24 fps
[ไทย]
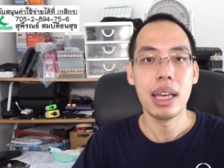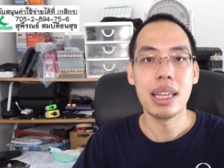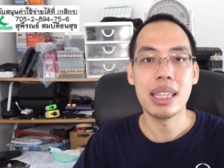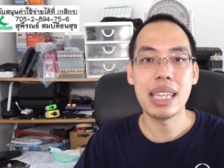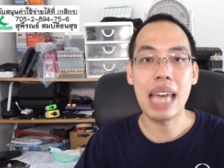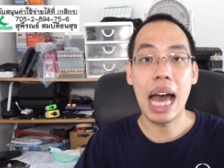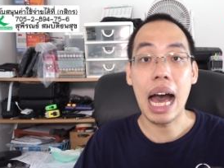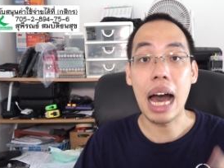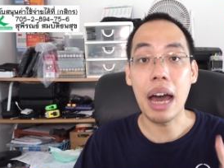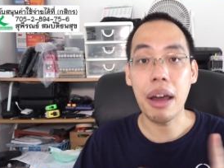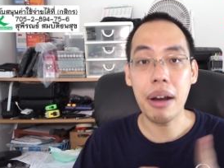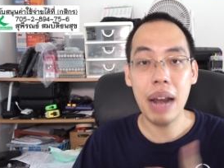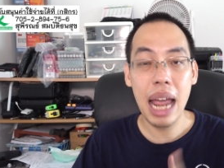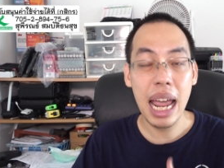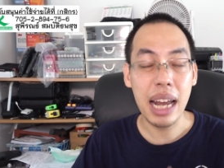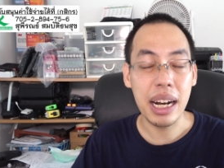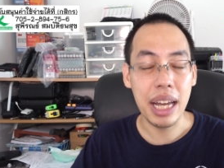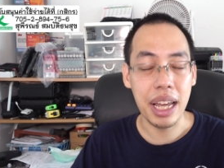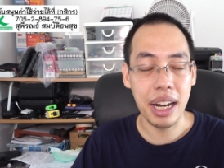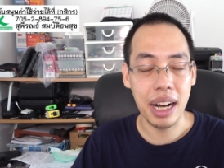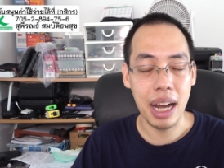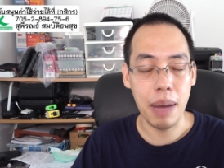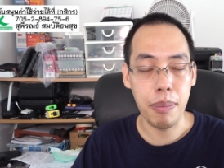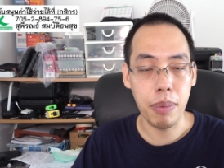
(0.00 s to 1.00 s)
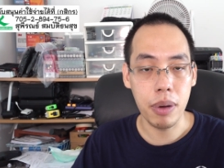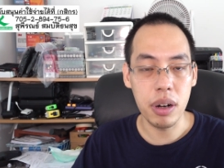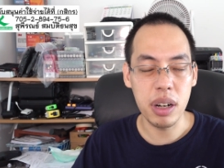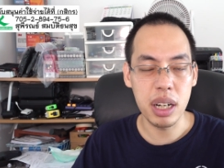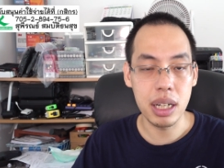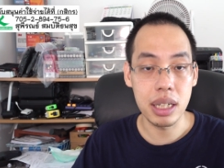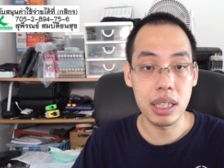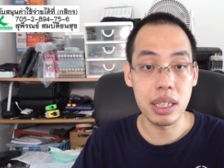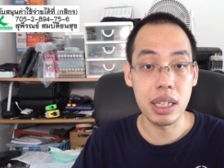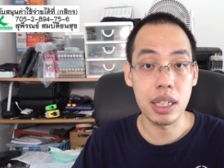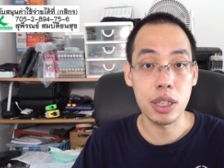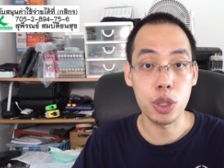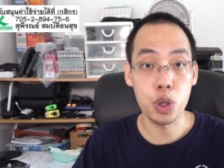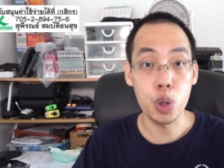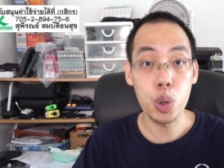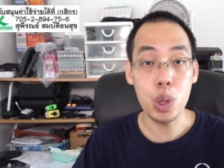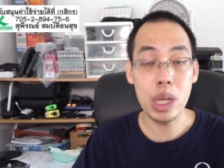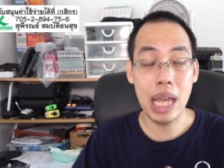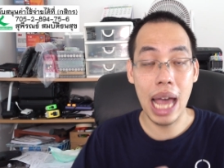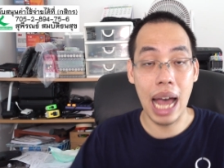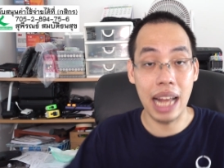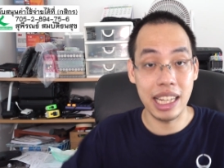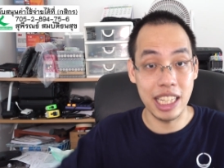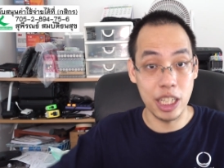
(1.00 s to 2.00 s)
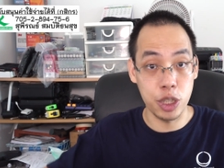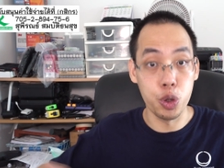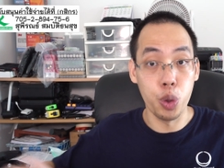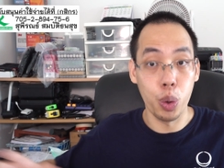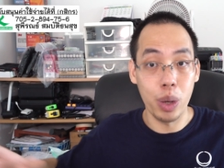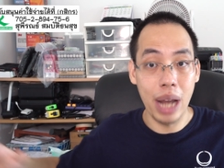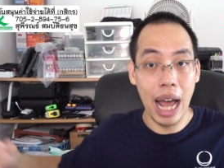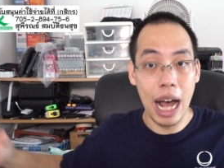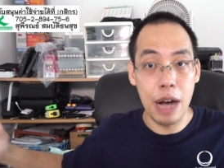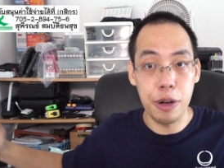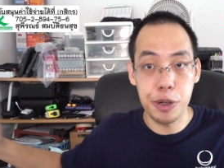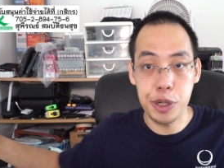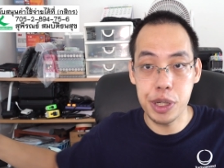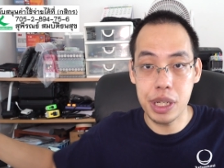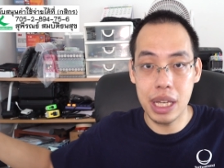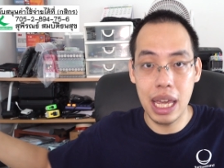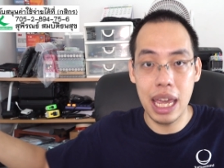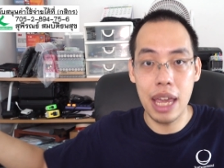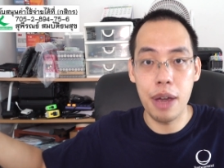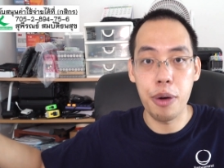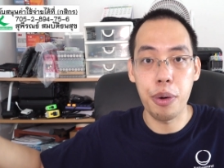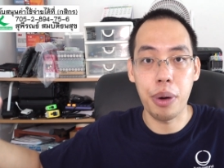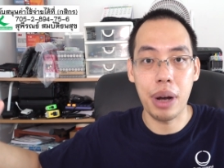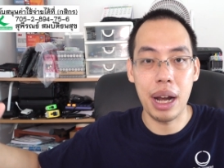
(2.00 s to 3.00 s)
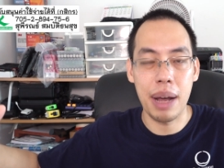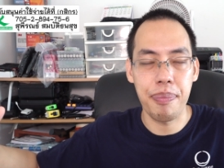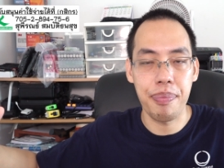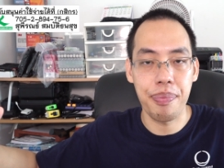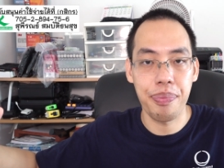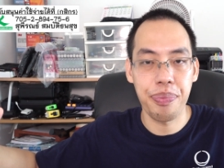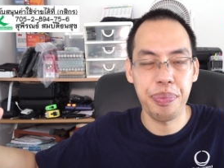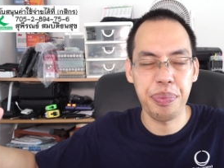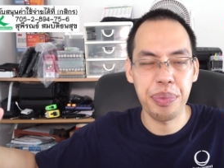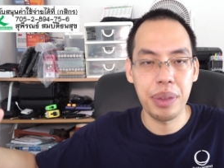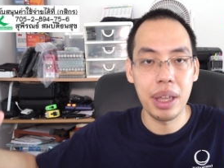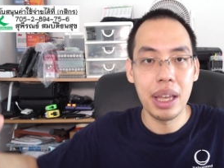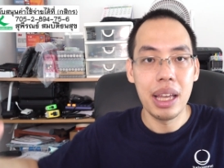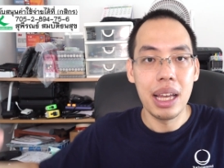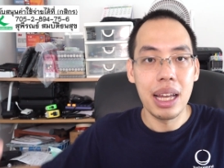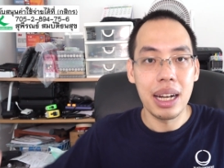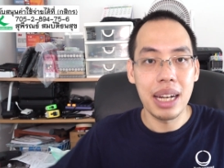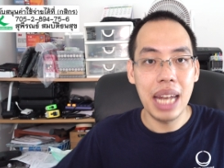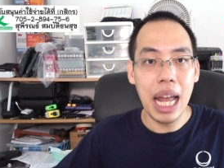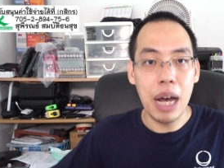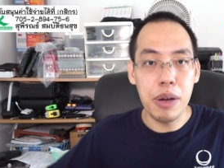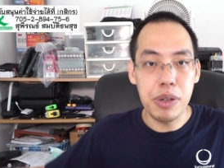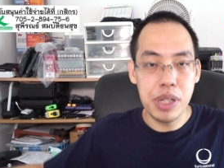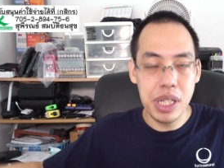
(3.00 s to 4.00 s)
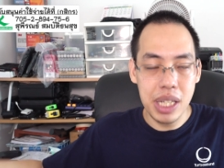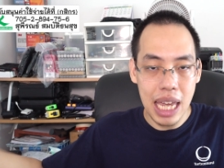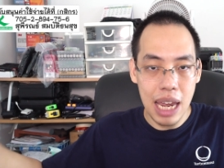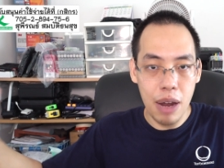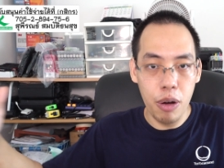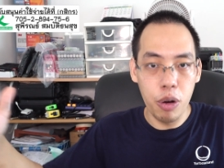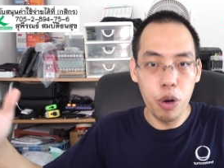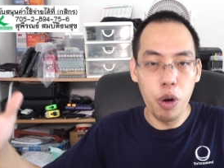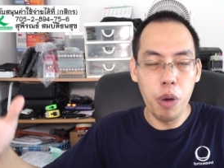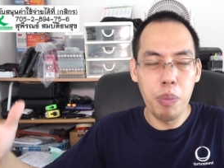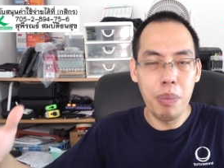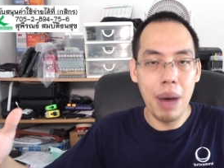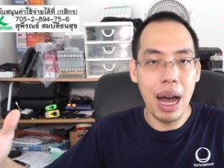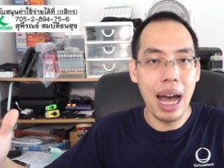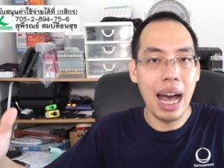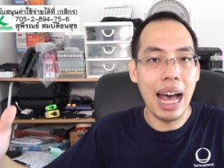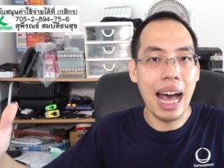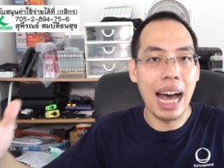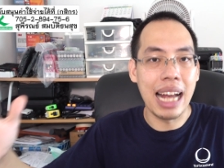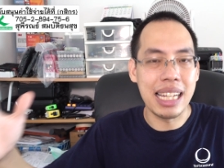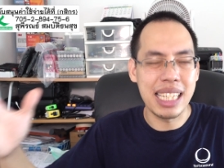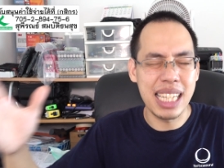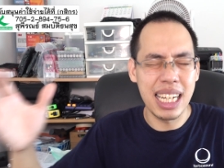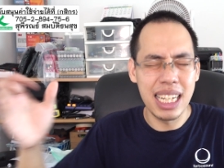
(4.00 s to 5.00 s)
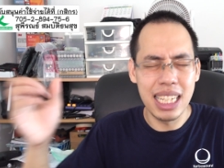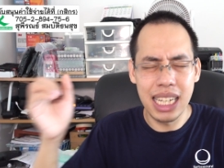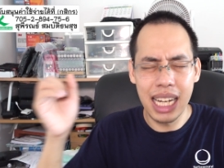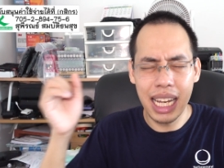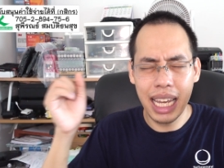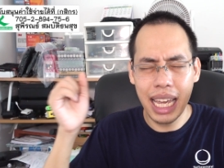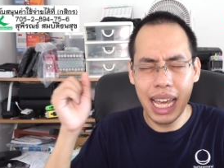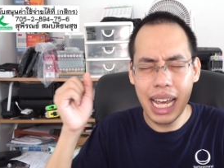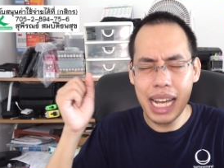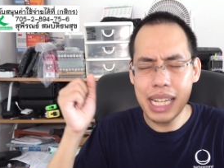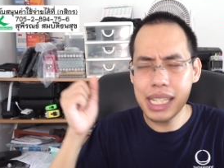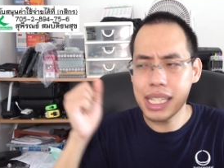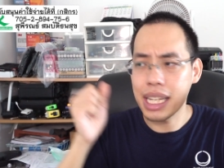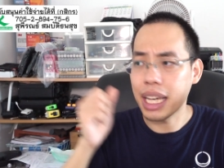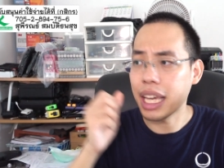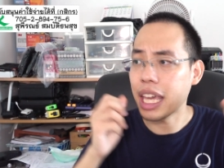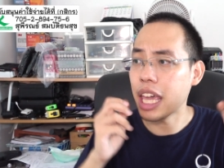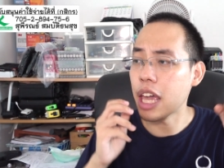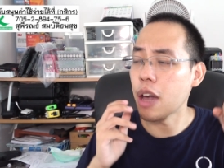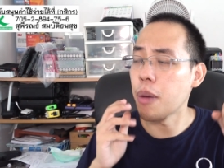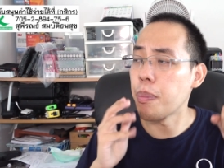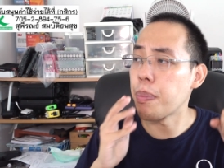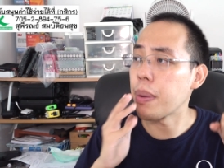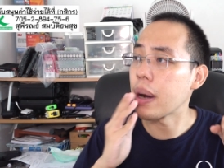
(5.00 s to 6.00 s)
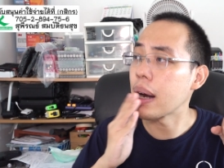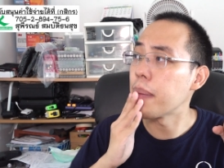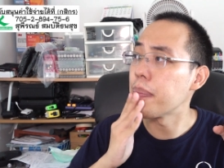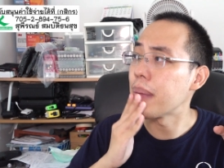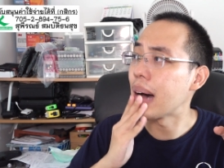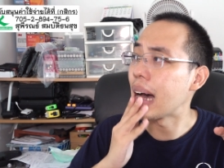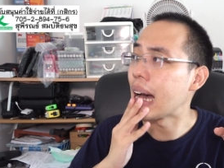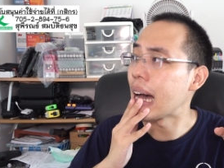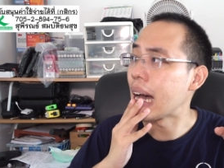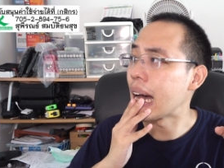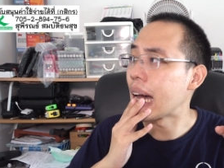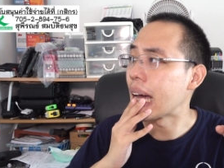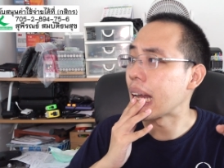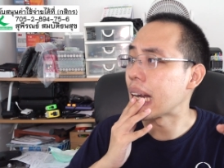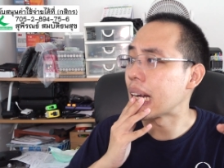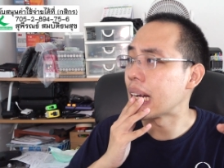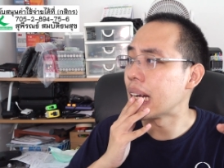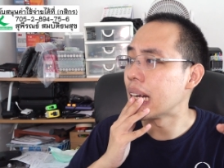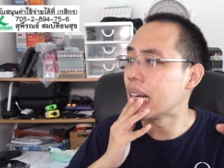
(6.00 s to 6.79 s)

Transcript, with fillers: อย่างแรกเลยครับก็คือทุกอย่างจะถูกดาวสเกลครับ ดาวสเกลลงมาอาจจะเหลือแค่สเกลประมาณ